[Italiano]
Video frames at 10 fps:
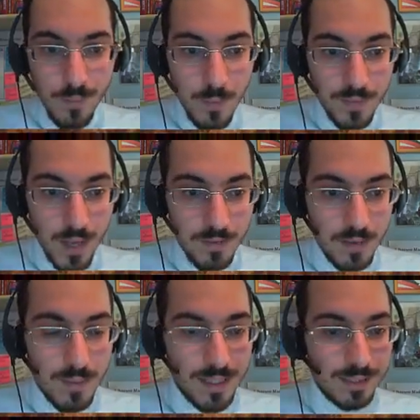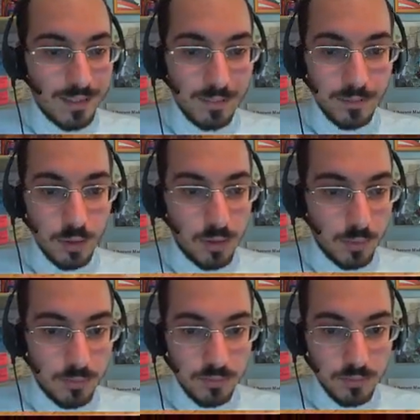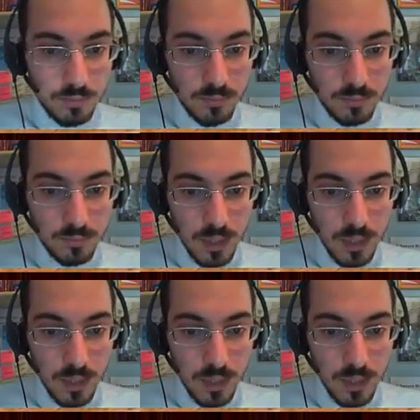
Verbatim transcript: quella montagna mi dà tanto di montagna